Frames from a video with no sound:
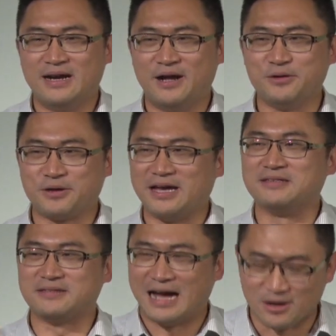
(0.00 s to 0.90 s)
然后又开始
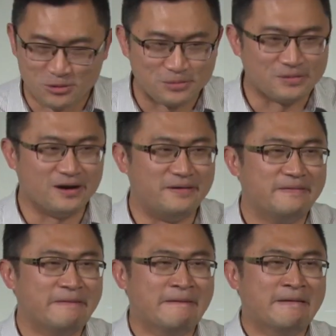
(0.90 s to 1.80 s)
大哭哈。
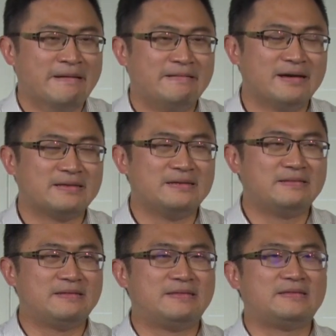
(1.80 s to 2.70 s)
那可是
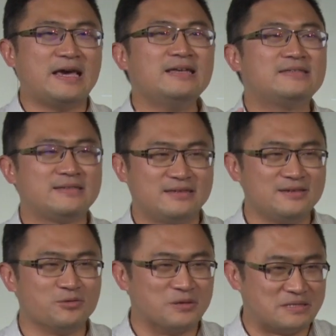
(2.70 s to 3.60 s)
这一
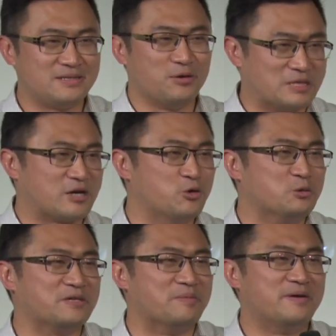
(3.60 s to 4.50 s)
次我知道我在哭
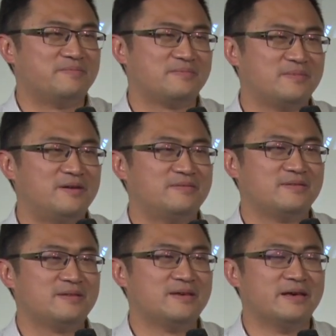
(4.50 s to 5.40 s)
什么哦，
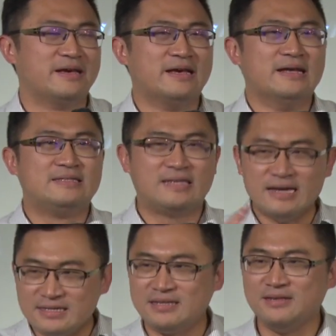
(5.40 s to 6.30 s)
这
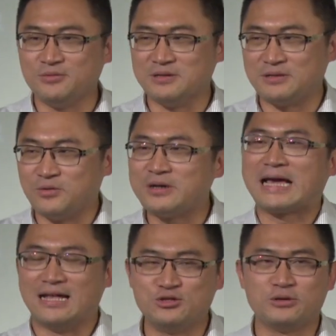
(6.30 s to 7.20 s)
一次我我
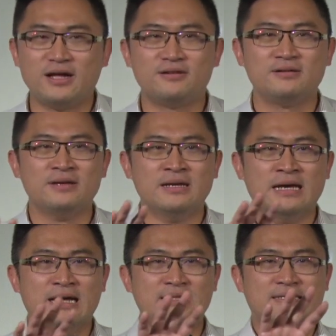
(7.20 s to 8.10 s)
感觉到
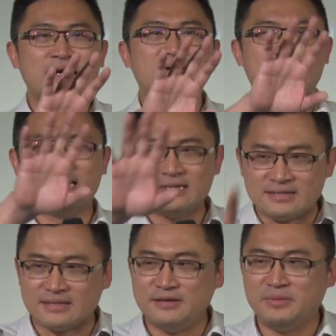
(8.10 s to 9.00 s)
这个歌
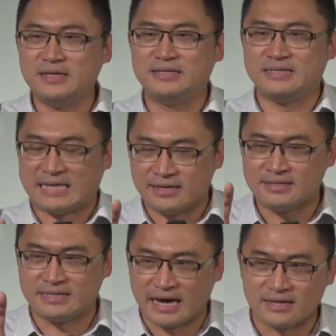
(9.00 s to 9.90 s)
词里面想
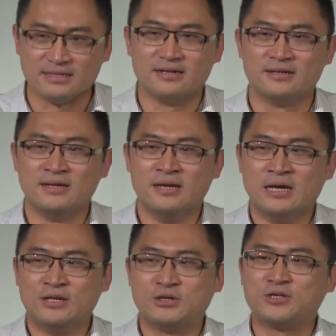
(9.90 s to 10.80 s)
讲的，
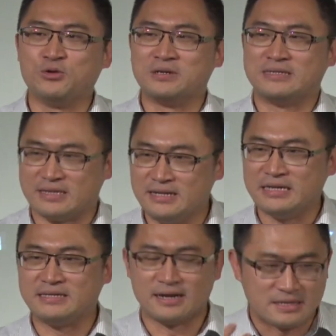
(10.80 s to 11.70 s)
就是我心里
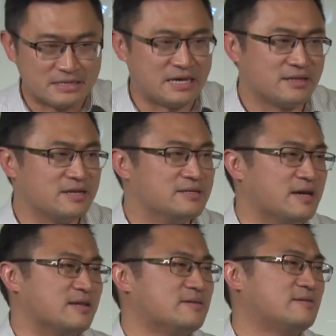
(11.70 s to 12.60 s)
想跟上帝
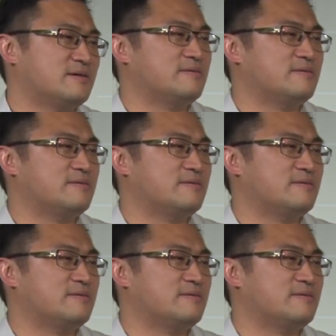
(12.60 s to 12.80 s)
讲的。